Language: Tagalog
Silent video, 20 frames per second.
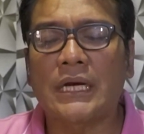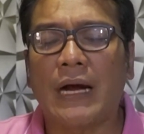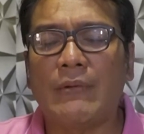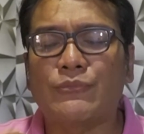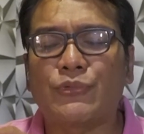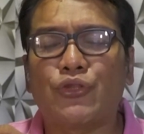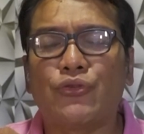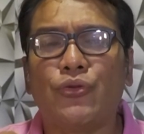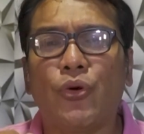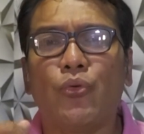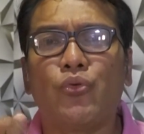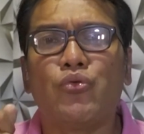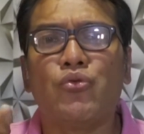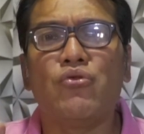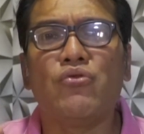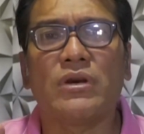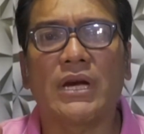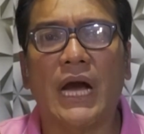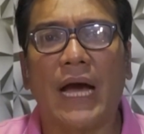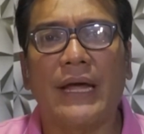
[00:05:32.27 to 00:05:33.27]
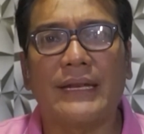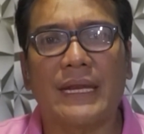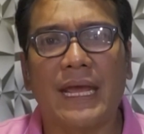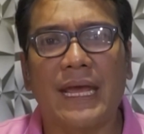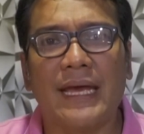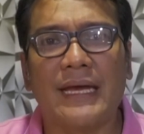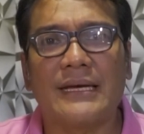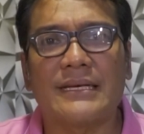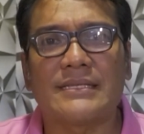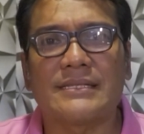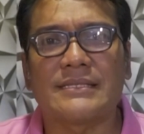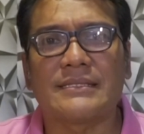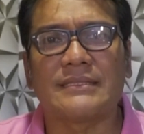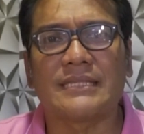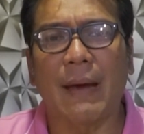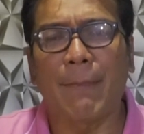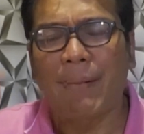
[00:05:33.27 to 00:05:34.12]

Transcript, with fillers: come to know who God is.